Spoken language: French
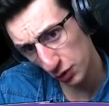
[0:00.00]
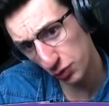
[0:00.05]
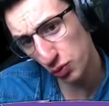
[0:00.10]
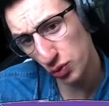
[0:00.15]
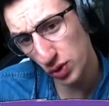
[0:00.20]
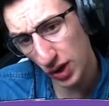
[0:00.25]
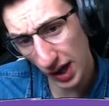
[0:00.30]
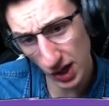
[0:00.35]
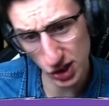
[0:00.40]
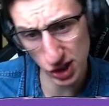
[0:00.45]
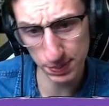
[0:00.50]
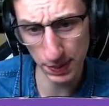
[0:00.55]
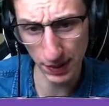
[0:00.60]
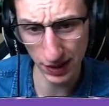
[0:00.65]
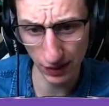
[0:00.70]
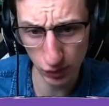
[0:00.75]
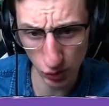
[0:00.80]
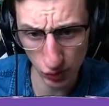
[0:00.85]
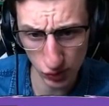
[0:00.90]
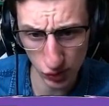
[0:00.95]
En tout cas, j'espère que
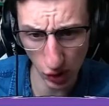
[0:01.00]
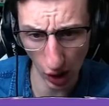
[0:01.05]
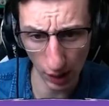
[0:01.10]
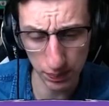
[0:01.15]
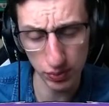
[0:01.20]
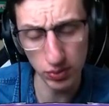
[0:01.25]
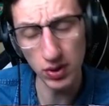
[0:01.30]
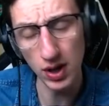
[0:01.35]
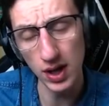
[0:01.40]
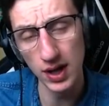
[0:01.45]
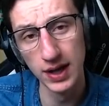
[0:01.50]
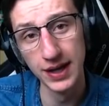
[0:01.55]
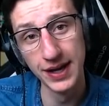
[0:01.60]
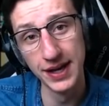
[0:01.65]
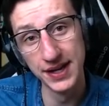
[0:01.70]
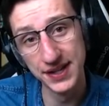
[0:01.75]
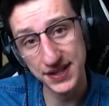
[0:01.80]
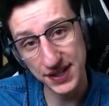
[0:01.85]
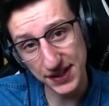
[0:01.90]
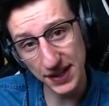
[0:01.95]
la vidéo vous aura plu.
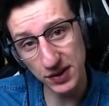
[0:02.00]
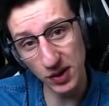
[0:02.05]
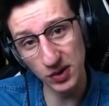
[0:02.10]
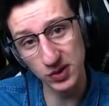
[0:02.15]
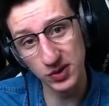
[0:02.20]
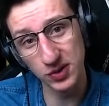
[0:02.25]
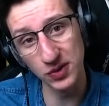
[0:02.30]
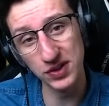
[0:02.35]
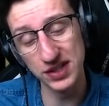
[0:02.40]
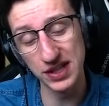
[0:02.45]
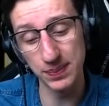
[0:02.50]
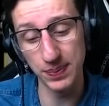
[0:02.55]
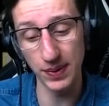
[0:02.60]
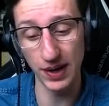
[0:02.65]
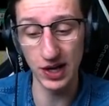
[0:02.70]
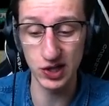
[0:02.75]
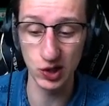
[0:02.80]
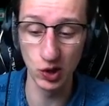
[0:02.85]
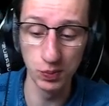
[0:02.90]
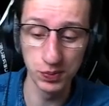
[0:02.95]
C'était Cocteau. N'hésitez pas à
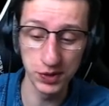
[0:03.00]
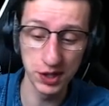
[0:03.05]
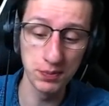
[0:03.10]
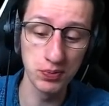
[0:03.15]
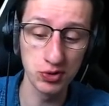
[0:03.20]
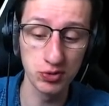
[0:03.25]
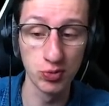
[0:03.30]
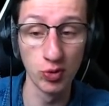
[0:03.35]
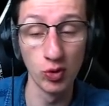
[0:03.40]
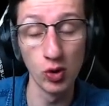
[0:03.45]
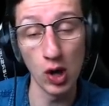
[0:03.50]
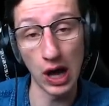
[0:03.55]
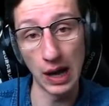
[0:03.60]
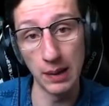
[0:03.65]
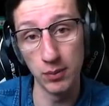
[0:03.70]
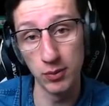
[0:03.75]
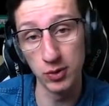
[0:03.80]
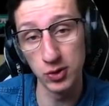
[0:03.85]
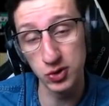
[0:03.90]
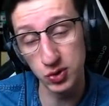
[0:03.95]
lâcher le petit pouce bleu, à
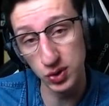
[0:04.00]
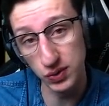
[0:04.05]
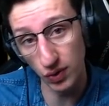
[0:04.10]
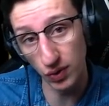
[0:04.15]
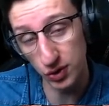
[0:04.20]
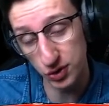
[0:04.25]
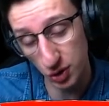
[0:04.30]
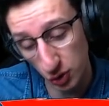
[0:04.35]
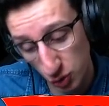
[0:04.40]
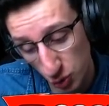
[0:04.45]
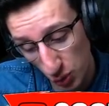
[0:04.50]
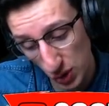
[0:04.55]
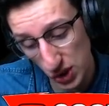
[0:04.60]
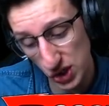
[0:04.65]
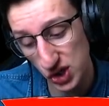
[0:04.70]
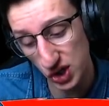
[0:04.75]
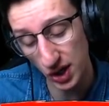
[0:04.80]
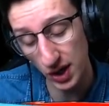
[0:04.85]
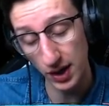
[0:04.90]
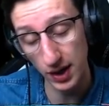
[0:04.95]
me suivre sur
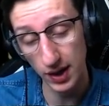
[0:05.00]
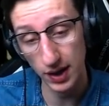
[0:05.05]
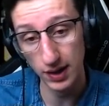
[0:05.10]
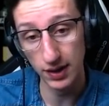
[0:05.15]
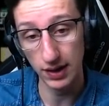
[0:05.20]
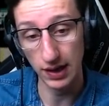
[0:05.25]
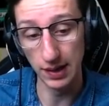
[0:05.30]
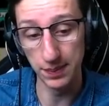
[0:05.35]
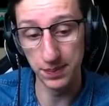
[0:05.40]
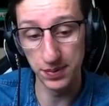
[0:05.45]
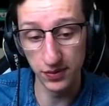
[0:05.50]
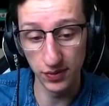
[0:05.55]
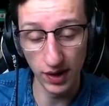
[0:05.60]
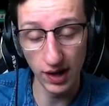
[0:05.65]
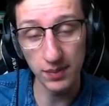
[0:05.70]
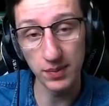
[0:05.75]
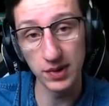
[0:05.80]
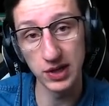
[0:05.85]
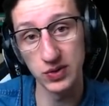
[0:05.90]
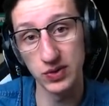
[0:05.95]
Twitch. Et puis
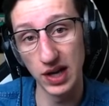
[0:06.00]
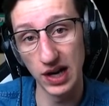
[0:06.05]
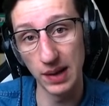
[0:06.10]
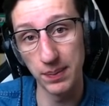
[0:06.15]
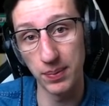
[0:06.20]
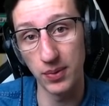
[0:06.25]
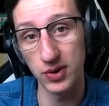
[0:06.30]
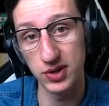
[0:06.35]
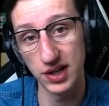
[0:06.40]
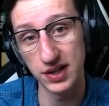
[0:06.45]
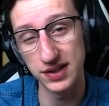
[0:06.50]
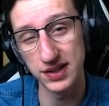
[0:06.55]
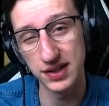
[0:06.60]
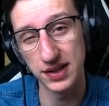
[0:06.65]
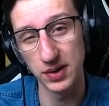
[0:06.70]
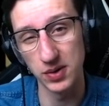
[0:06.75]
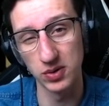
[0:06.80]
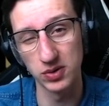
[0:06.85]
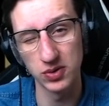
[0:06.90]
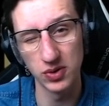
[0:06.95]
voilà, moi je vous dis à la prochaine. C'était
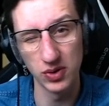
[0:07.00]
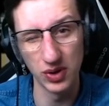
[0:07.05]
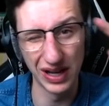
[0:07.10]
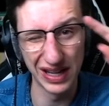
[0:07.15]
Cocteau.